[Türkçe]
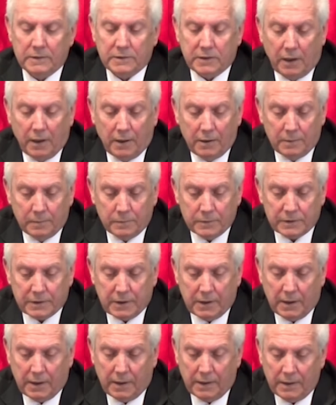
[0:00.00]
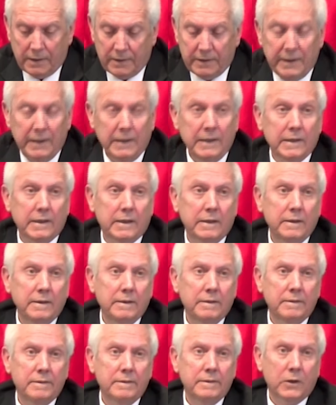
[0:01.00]
Sağımızda
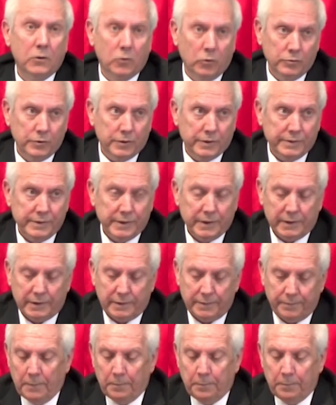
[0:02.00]
yenilgi rekoru kırıldı.